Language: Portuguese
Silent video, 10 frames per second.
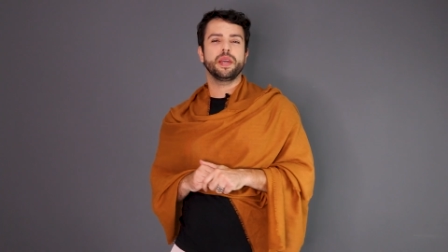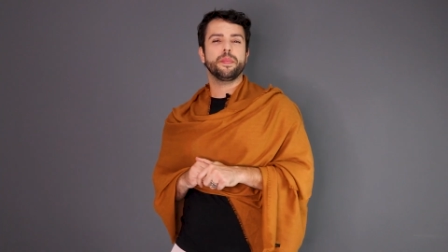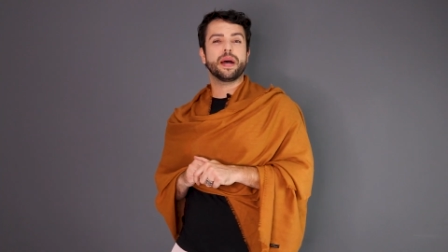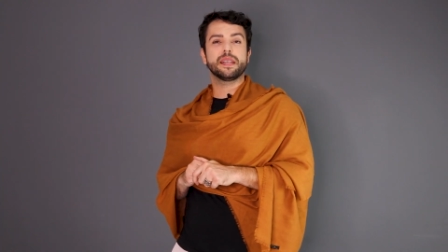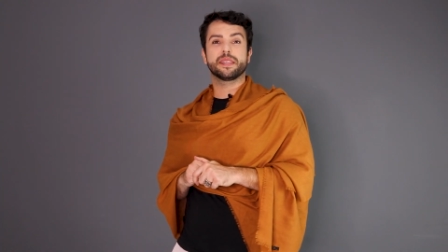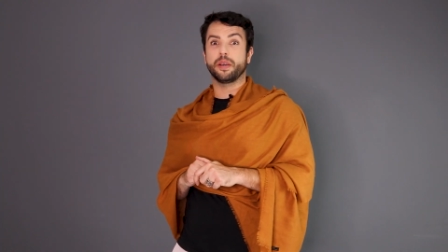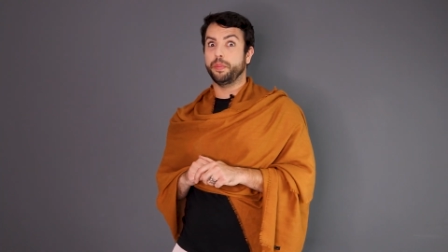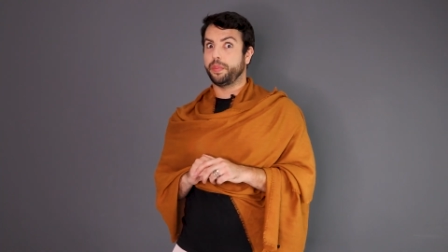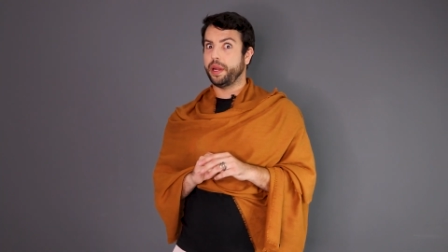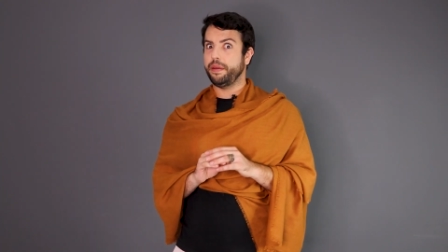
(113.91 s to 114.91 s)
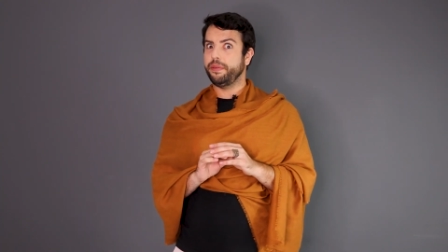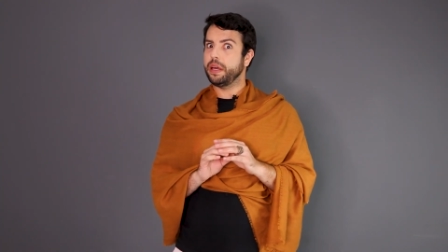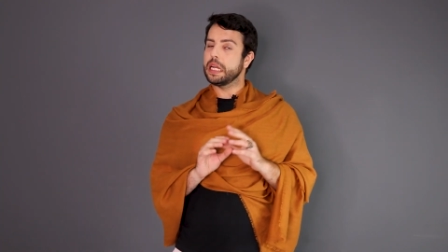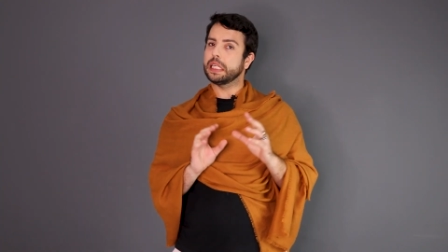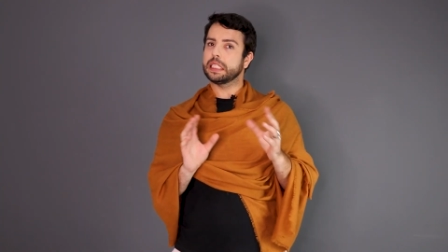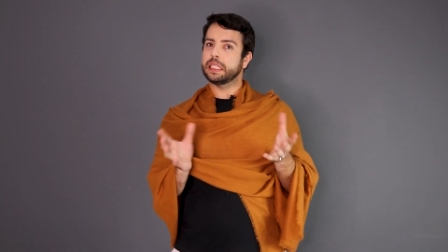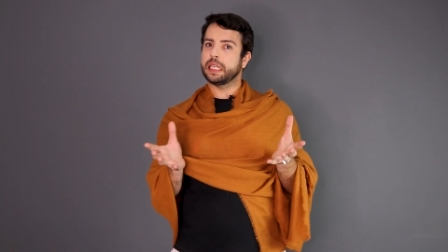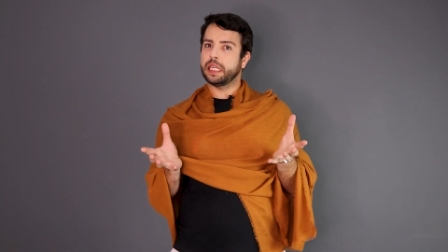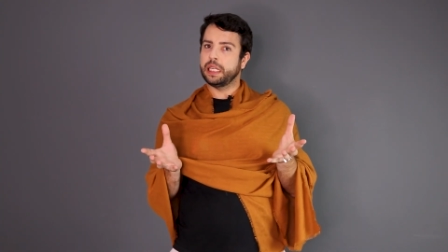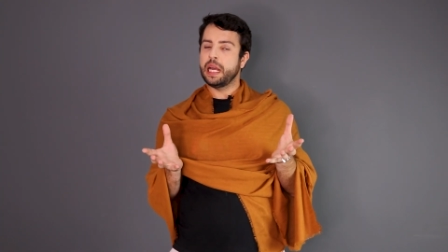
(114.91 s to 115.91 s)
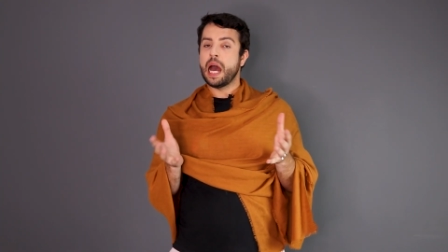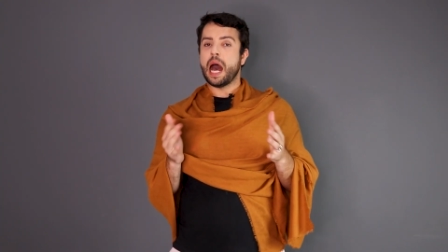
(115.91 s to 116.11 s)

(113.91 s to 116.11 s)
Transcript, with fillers: Minha aparição preferida dele,